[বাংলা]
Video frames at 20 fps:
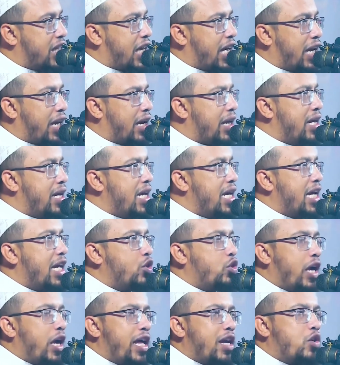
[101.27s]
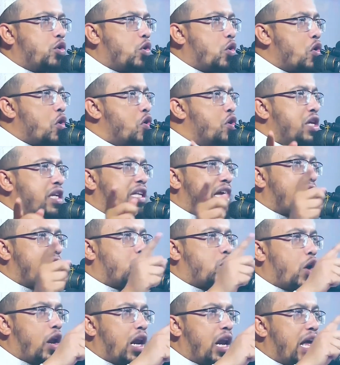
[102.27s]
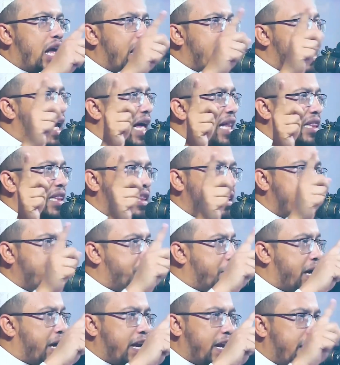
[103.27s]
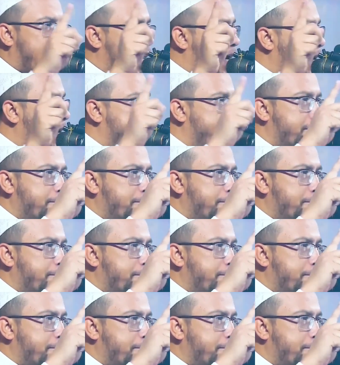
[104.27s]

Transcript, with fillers: দিয়েছেন কিন্তু এর কোনোটি তার কল্যাণ আনতে পারে